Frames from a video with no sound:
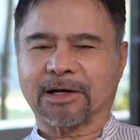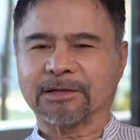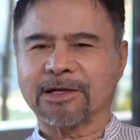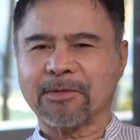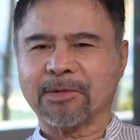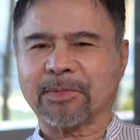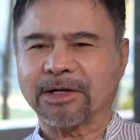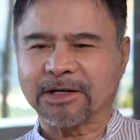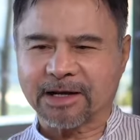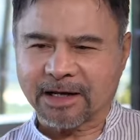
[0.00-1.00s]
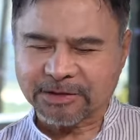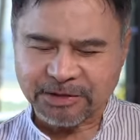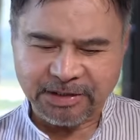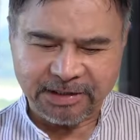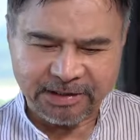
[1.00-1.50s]
eh, ang daming panira
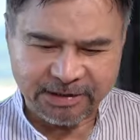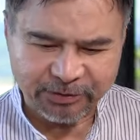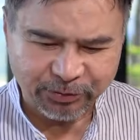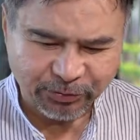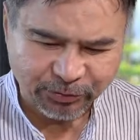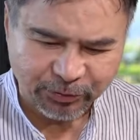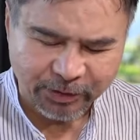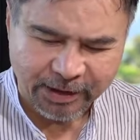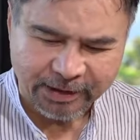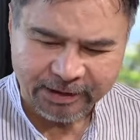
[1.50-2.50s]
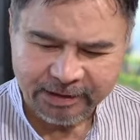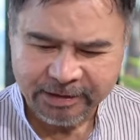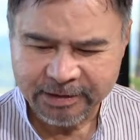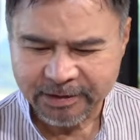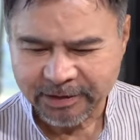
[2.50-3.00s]
kasi dyan eh. Yun yung totoo lang eh.
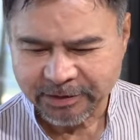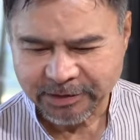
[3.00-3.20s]
Mm-hmm.